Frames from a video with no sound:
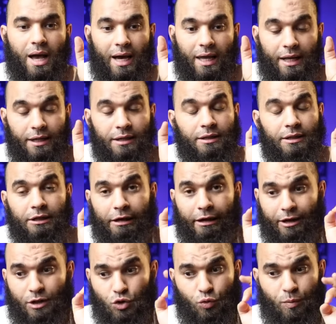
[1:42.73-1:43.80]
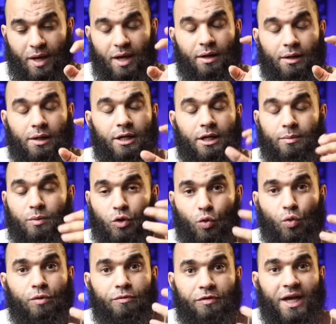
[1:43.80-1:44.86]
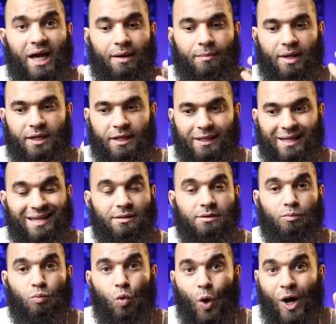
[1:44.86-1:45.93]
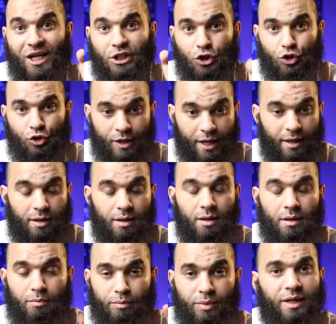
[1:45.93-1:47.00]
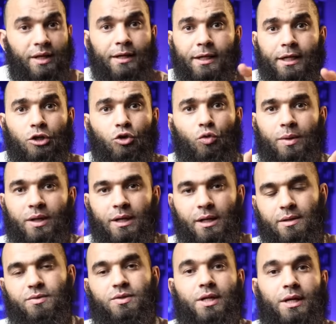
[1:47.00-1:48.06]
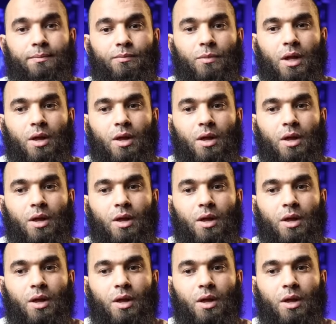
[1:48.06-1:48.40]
على ان يعني سبحان الله ان بيكون في عمليات معشره بين الجن وبين الانسان